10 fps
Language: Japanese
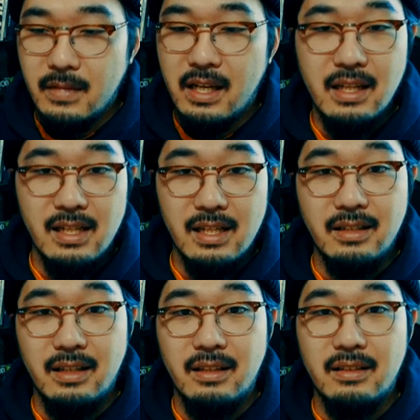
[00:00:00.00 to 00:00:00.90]
赤になっ
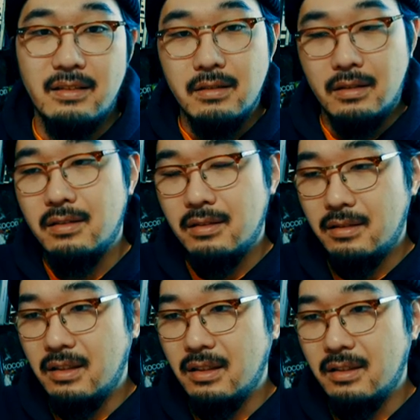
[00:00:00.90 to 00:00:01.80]
てふっ
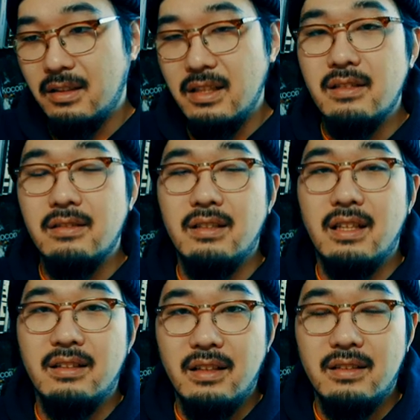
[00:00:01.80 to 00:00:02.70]
て現実に
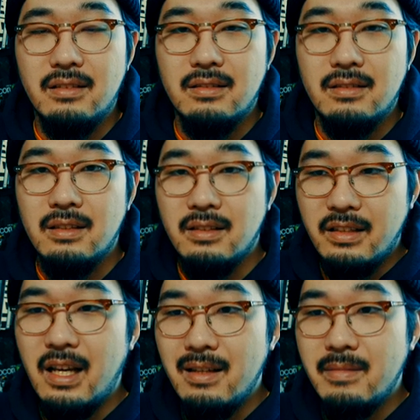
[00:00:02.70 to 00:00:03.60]
なって、
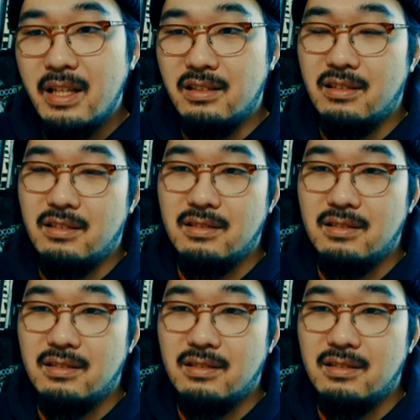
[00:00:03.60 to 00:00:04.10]
内面